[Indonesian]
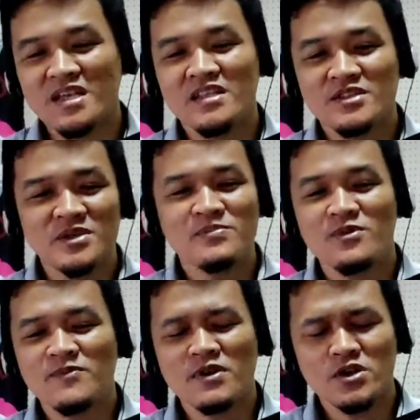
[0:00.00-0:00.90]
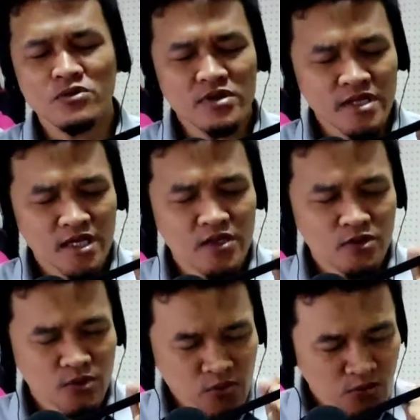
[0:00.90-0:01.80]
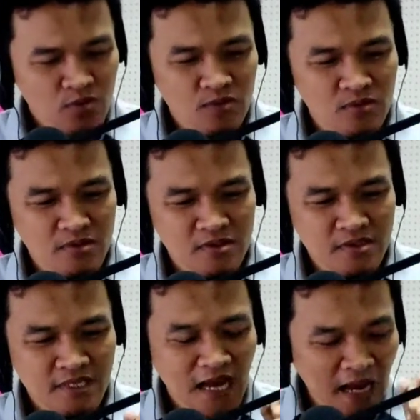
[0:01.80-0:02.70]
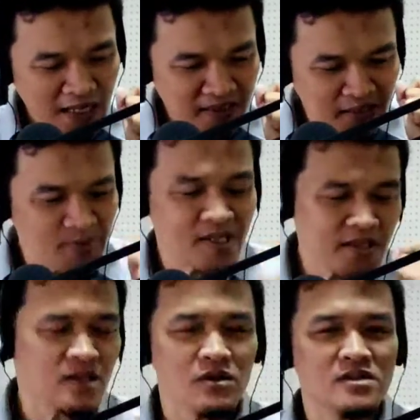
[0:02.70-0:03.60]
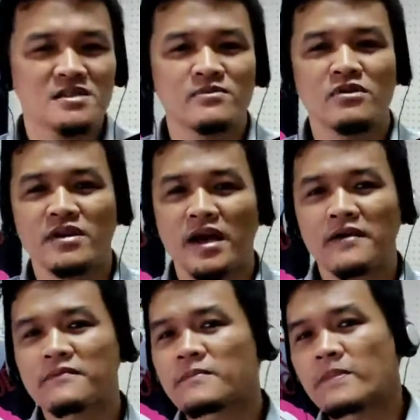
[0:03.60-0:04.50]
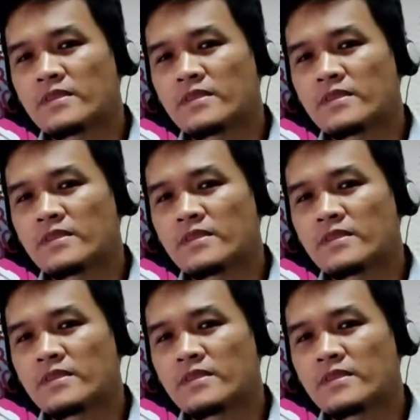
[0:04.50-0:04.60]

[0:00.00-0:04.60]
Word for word: Ini simbol bahwa dunia itu sangat diminati oleh semua orang.